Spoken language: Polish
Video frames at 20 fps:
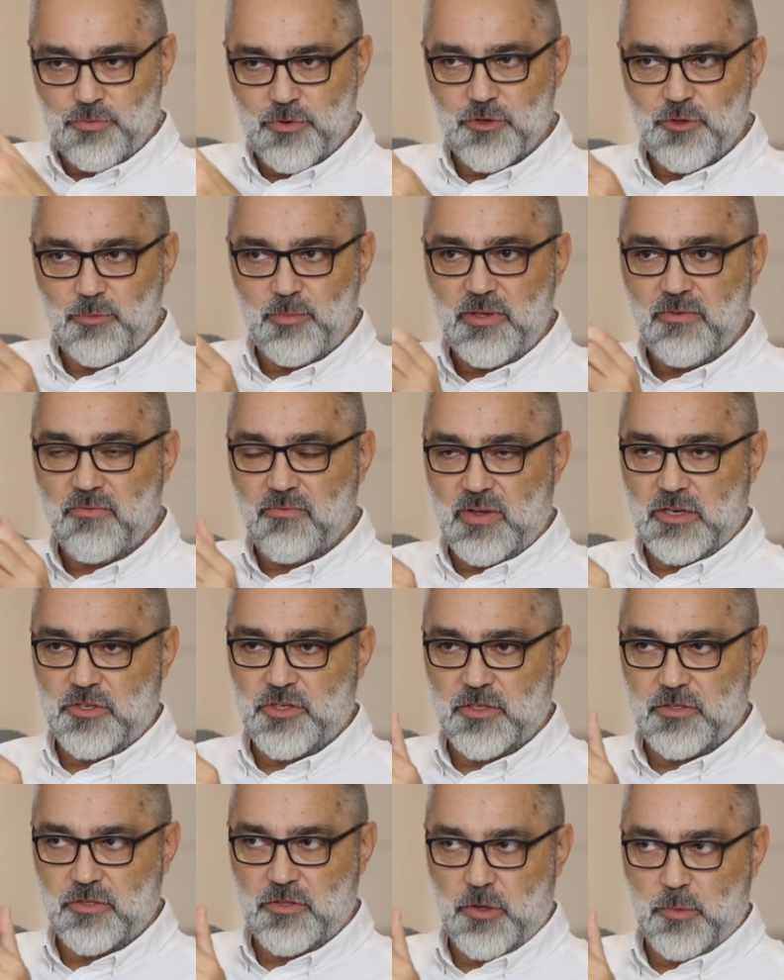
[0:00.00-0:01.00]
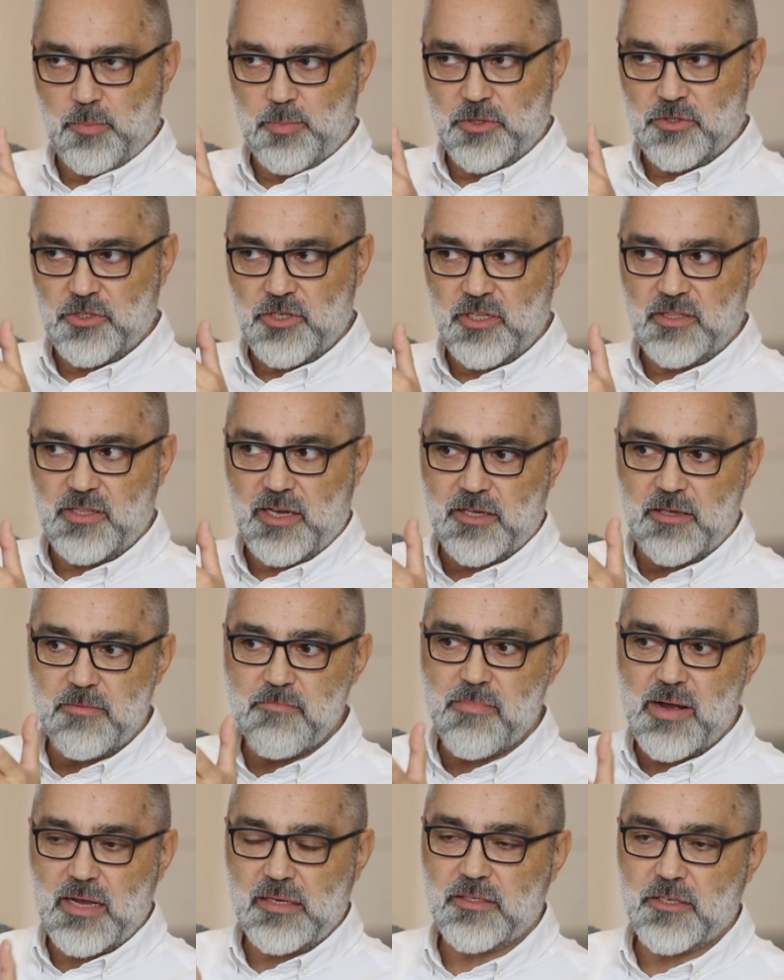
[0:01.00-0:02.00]
dłońmi wasze stopy, czyli
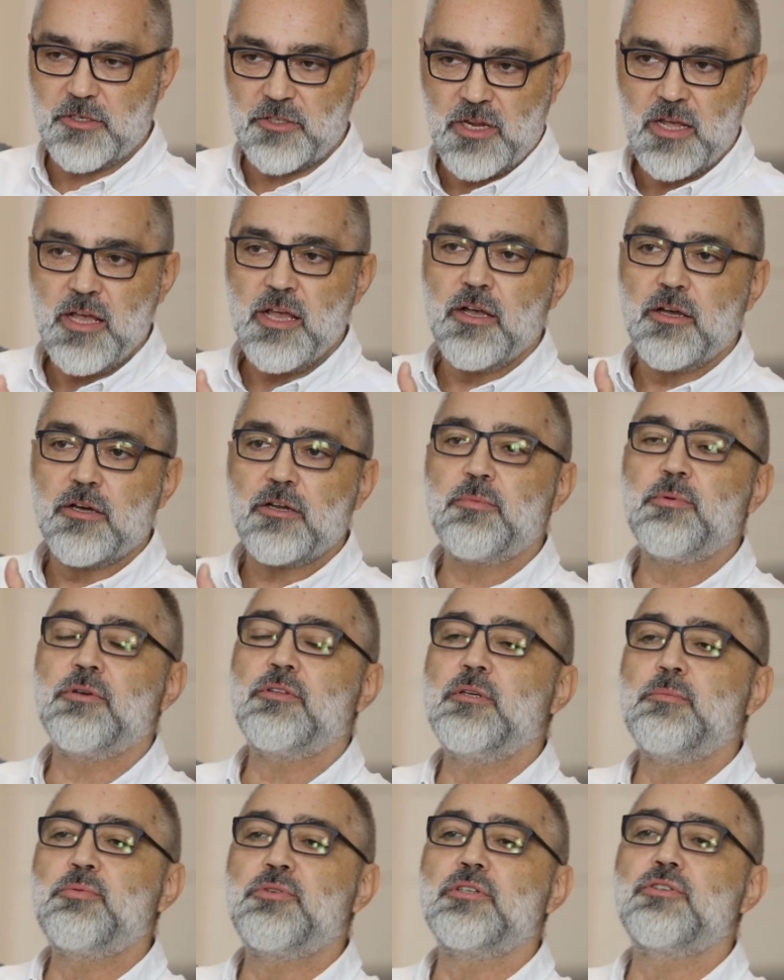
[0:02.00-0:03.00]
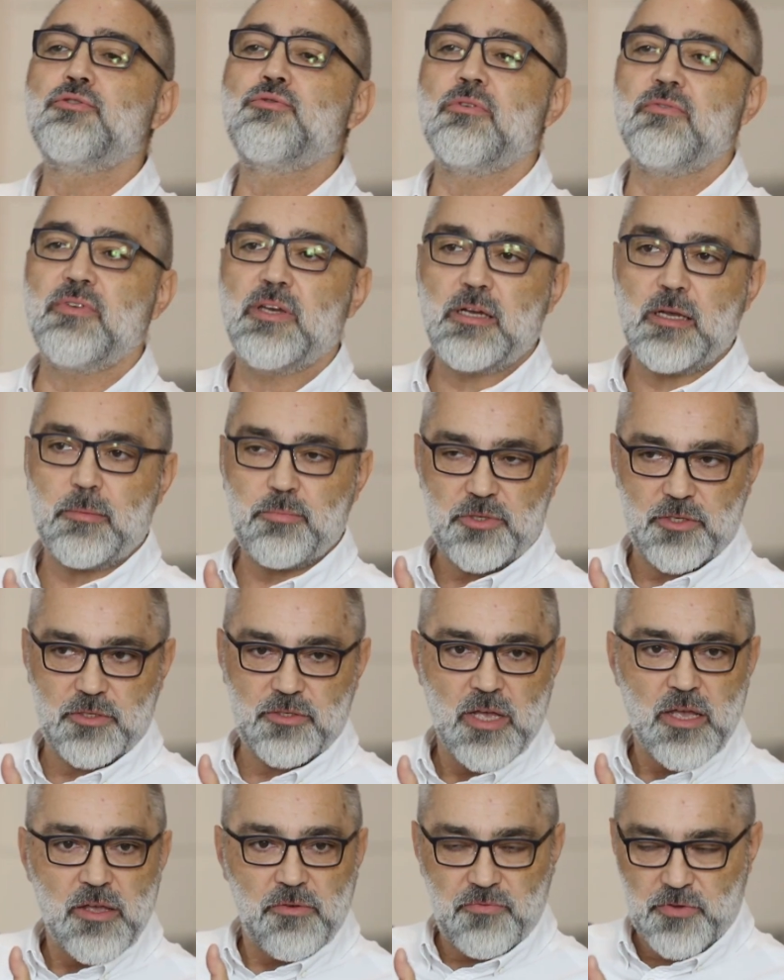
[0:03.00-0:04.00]
taki masaż robiony przez człowieka,
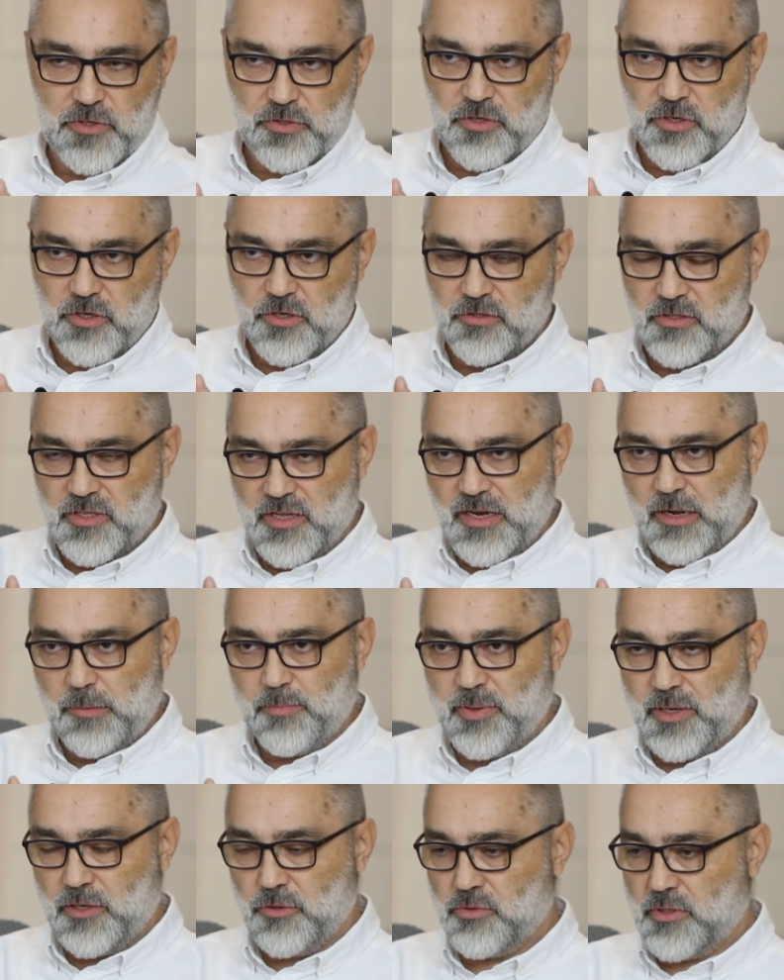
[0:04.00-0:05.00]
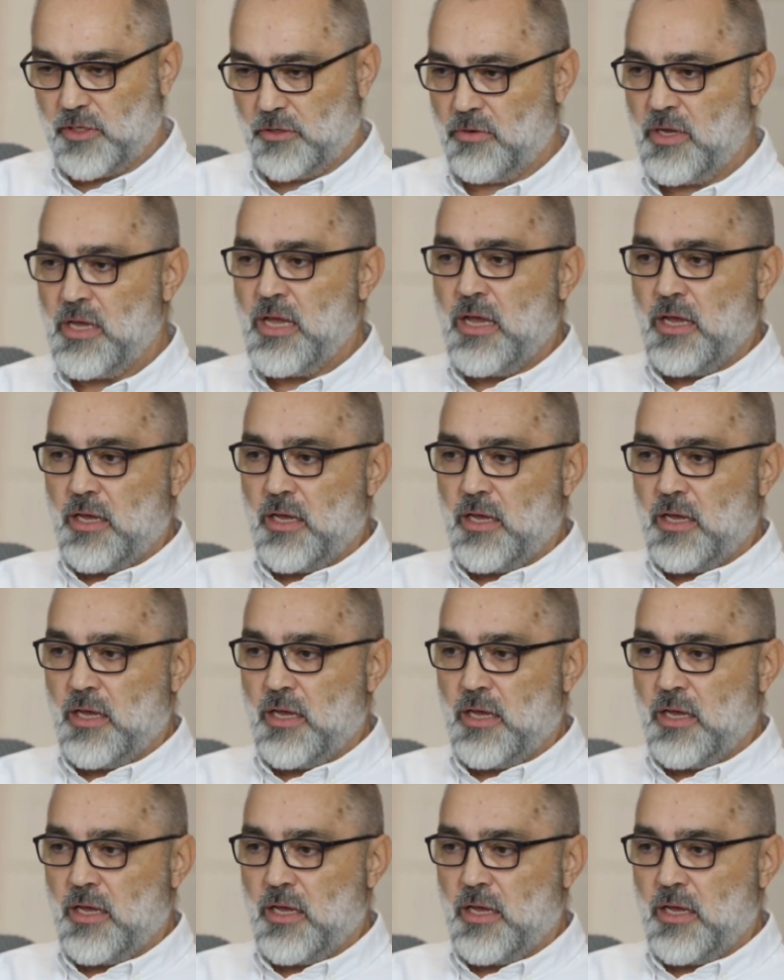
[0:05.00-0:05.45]
przez fizjoterapeutę.